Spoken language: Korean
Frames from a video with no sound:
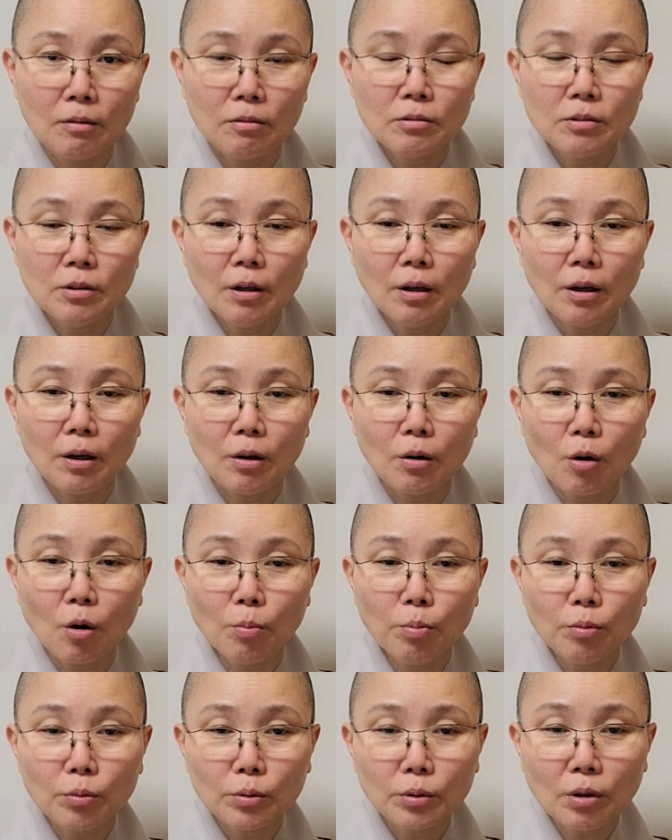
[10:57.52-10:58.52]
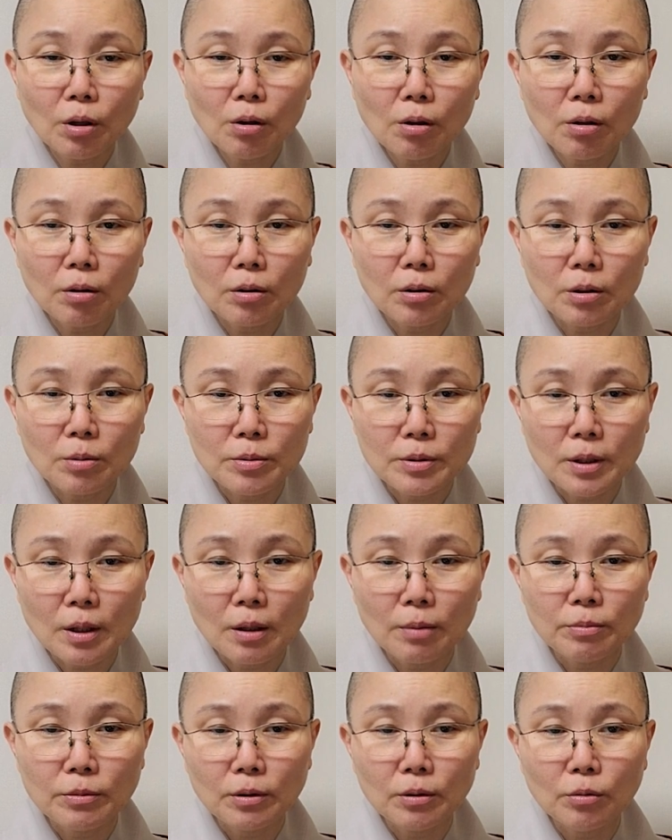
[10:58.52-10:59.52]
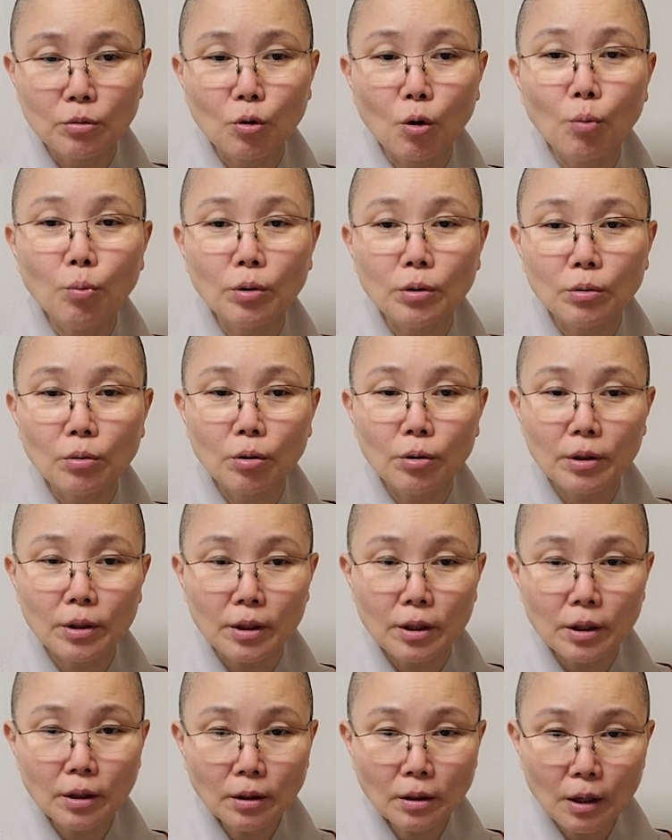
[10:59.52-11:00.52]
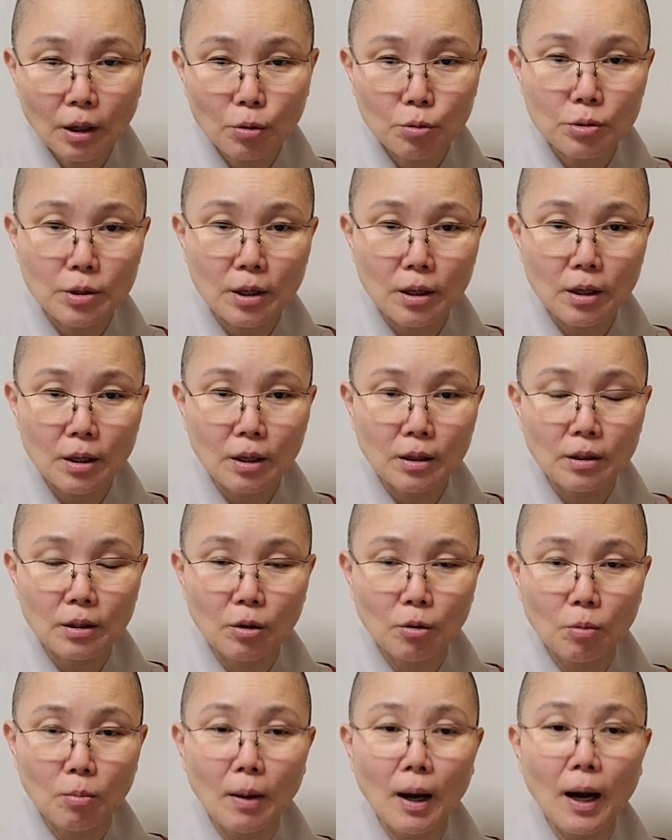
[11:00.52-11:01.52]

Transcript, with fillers: 근데 거북 털 그러면 사람들은 거북이 털이 있다고 생각한다고